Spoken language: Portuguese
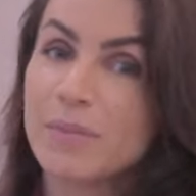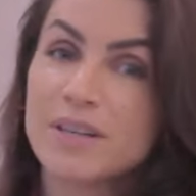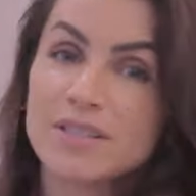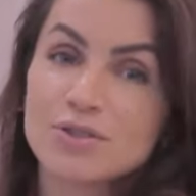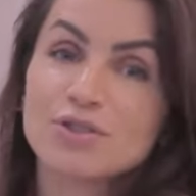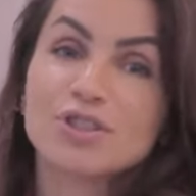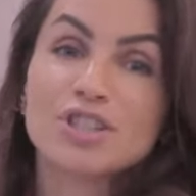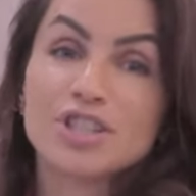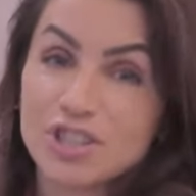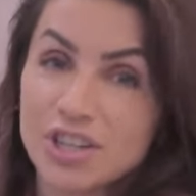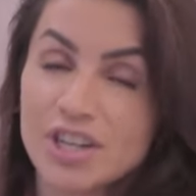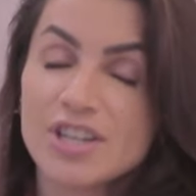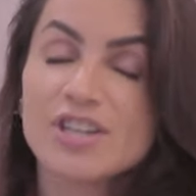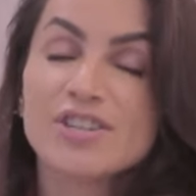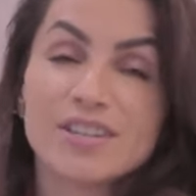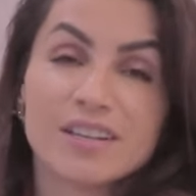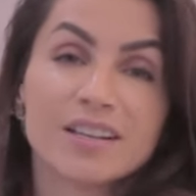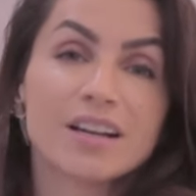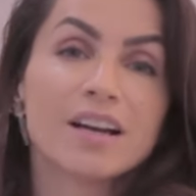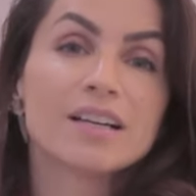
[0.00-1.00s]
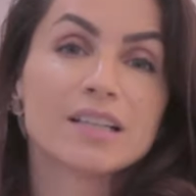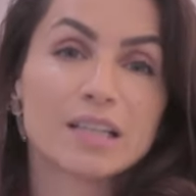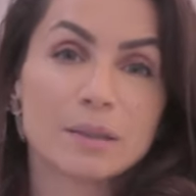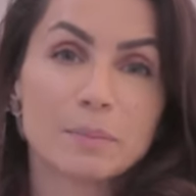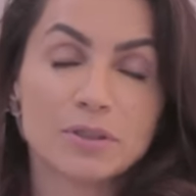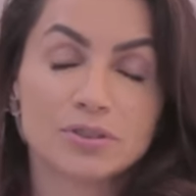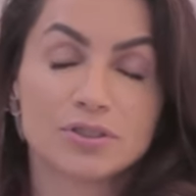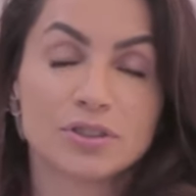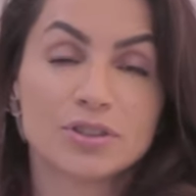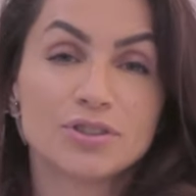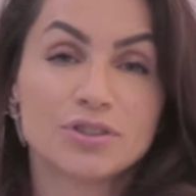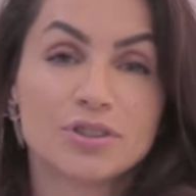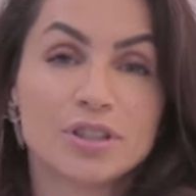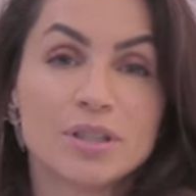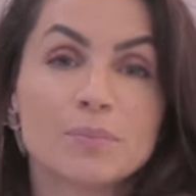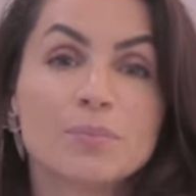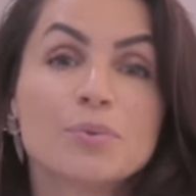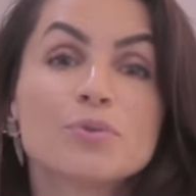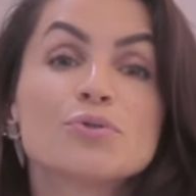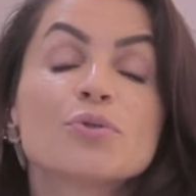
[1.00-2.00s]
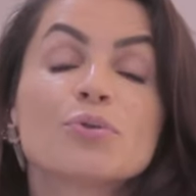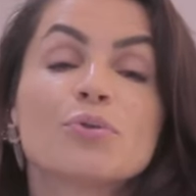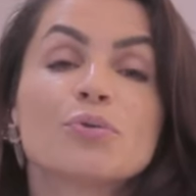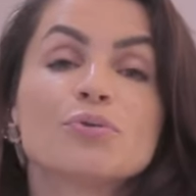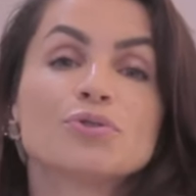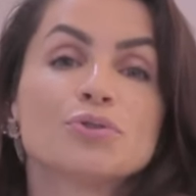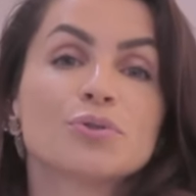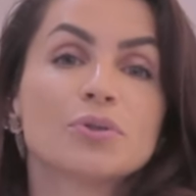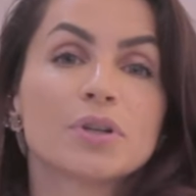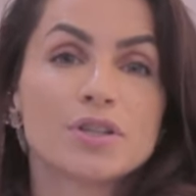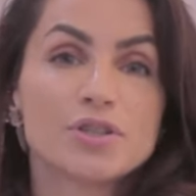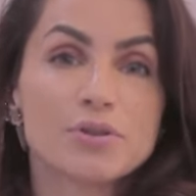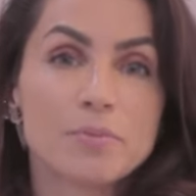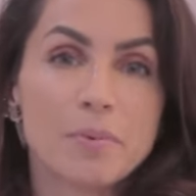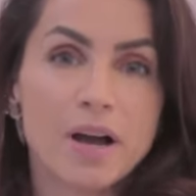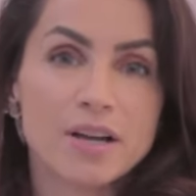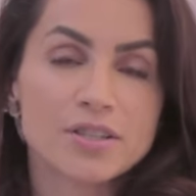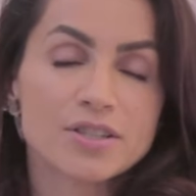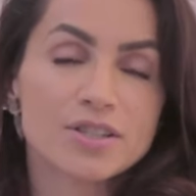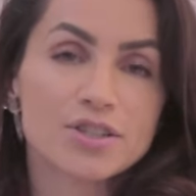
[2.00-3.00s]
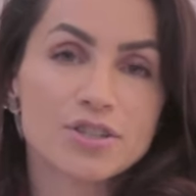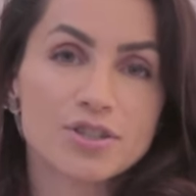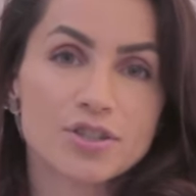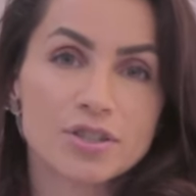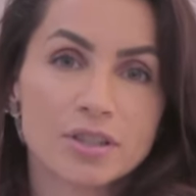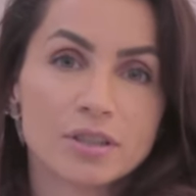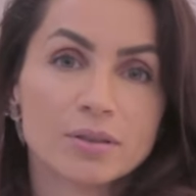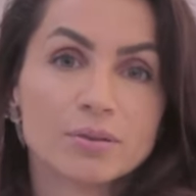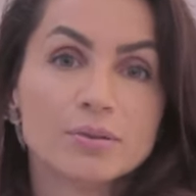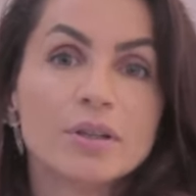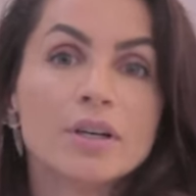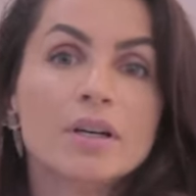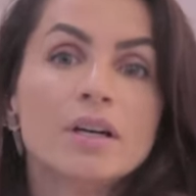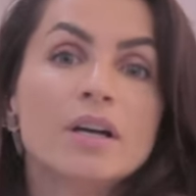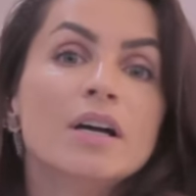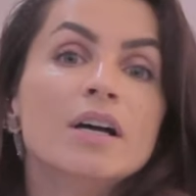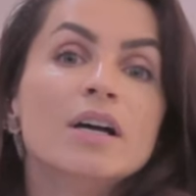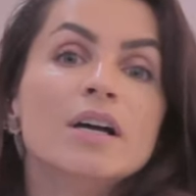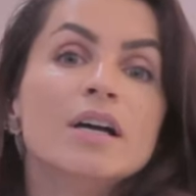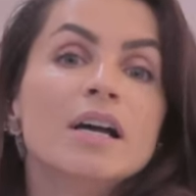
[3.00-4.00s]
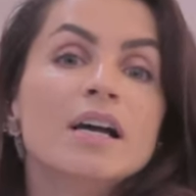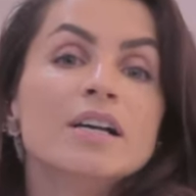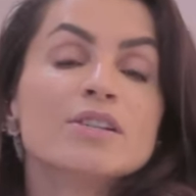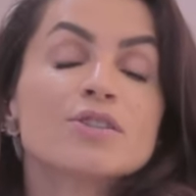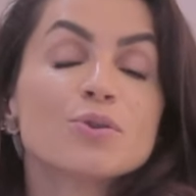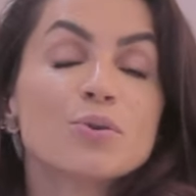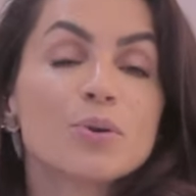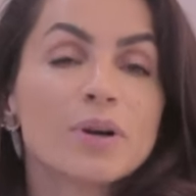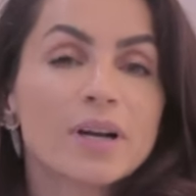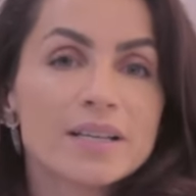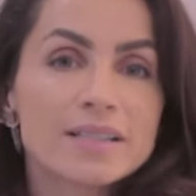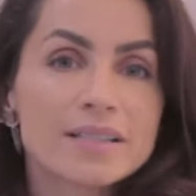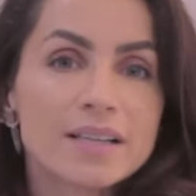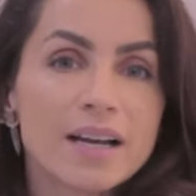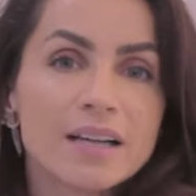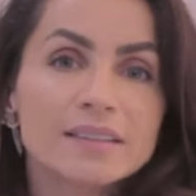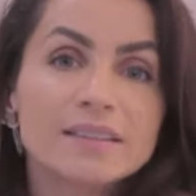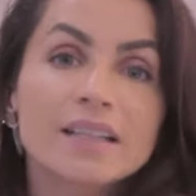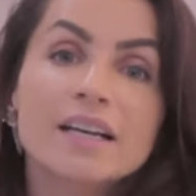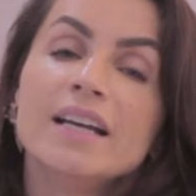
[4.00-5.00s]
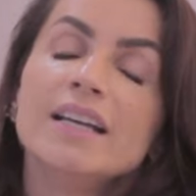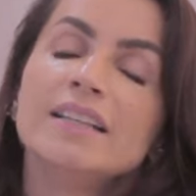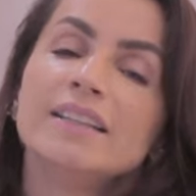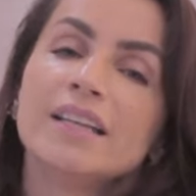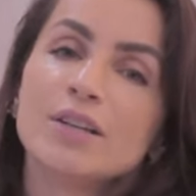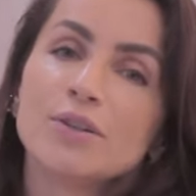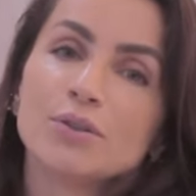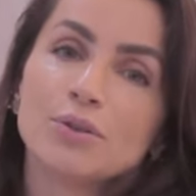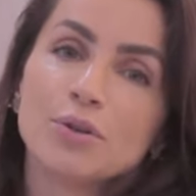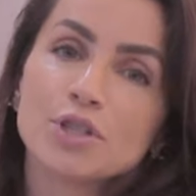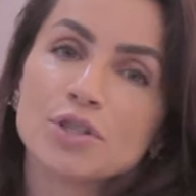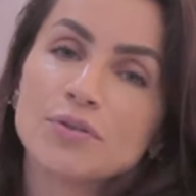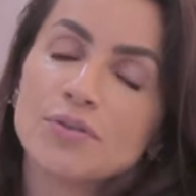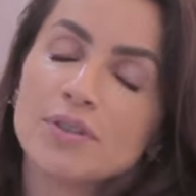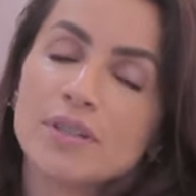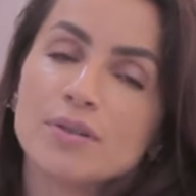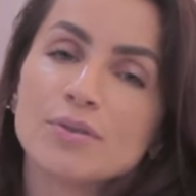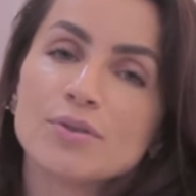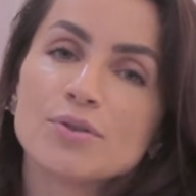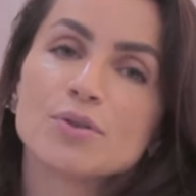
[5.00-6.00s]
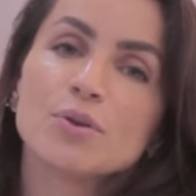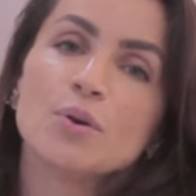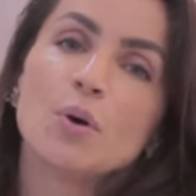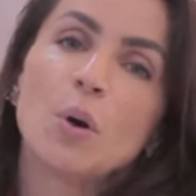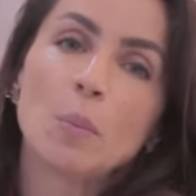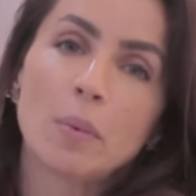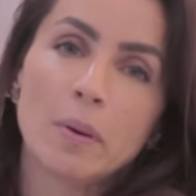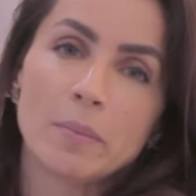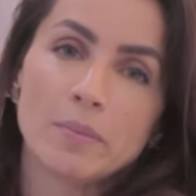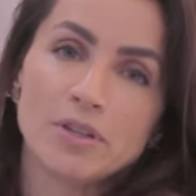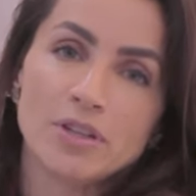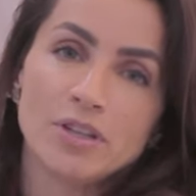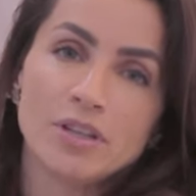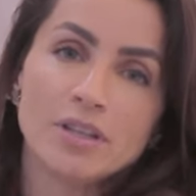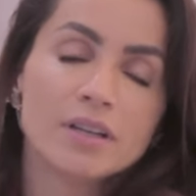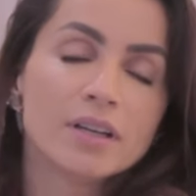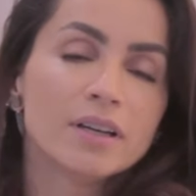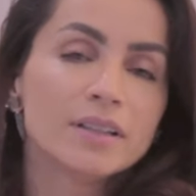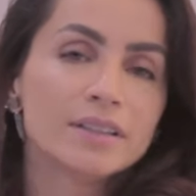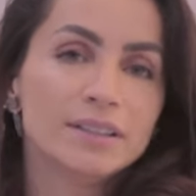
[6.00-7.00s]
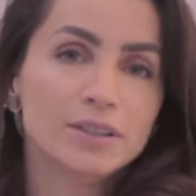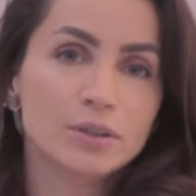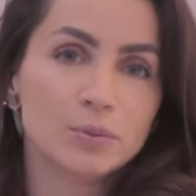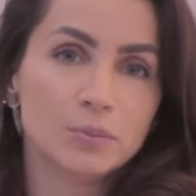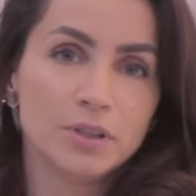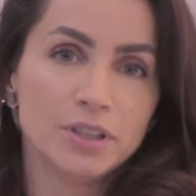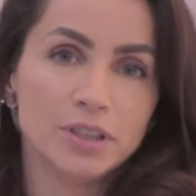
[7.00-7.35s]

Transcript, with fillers: mas eu deixei de ser Nayana há bastante tempo, eu sou consultora de imagem e estilo. Sou casada e tenho dois filhos, uma menina e um